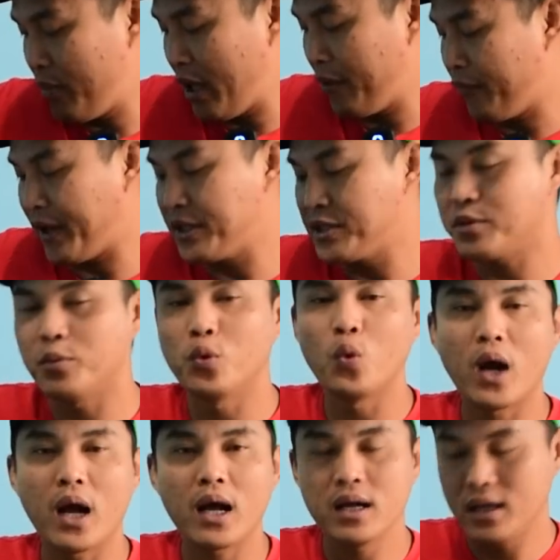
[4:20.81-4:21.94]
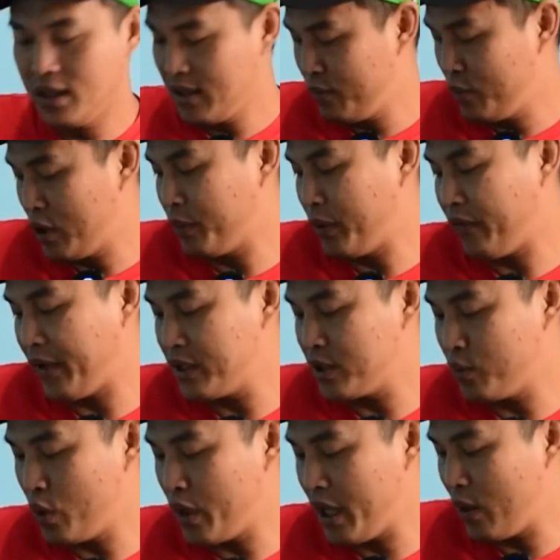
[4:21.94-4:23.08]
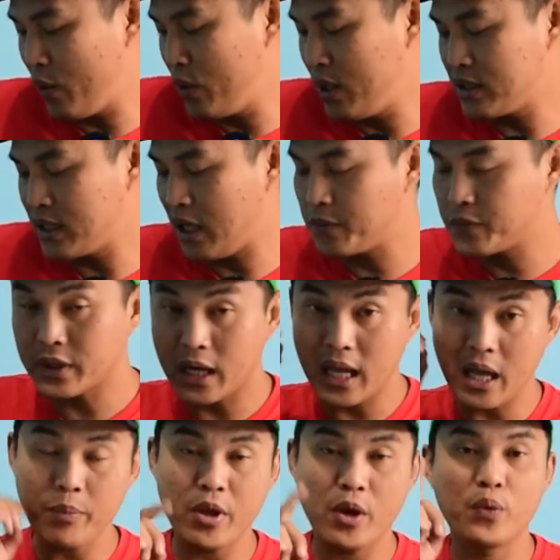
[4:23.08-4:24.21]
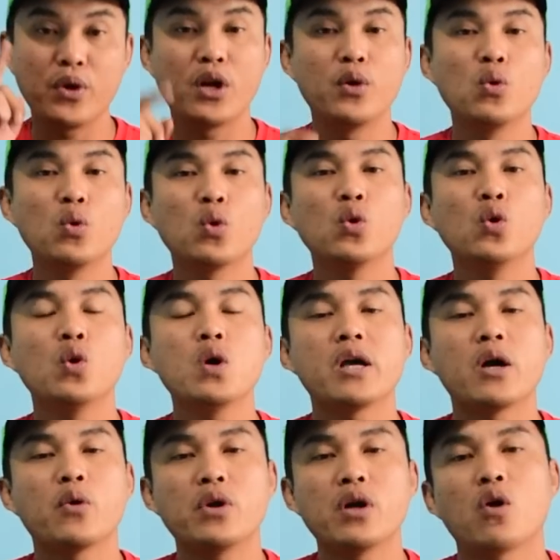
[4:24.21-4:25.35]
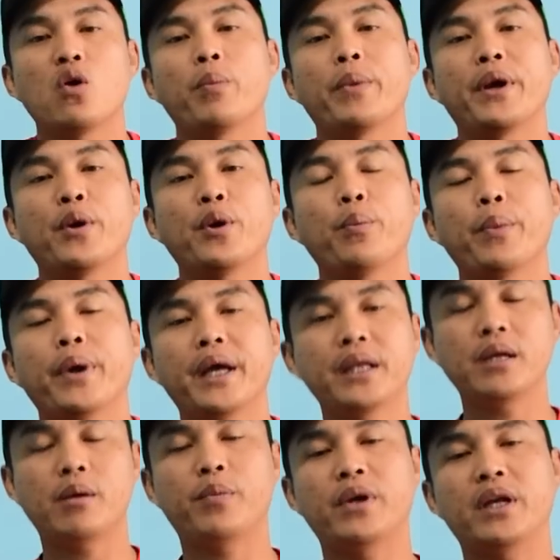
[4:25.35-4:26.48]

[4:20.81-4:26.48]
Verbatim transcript: my friend semua buat my friend semua yang udah subscribe yang udah dukung yang udah komen-komen